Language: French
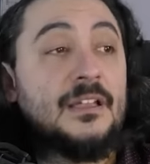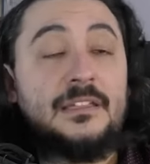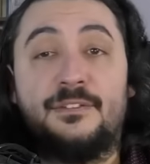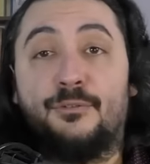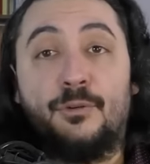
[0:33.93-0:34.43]

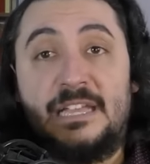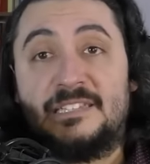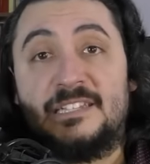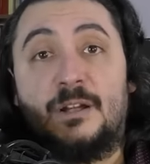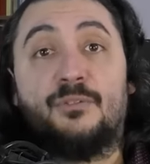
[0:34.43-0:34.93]
qui font
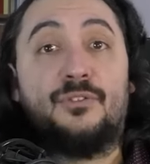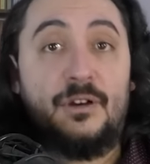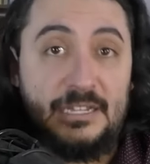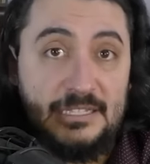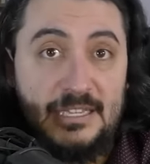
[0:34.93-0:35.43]
4-5 enfants
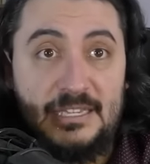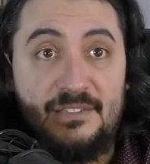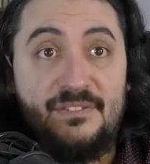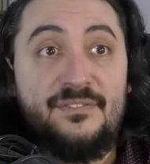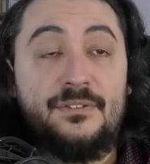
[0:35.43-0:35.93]
et qui,
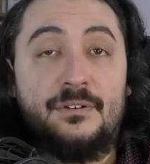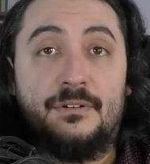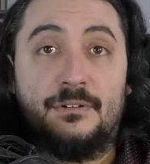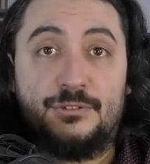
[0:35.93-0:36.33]
vivent euh,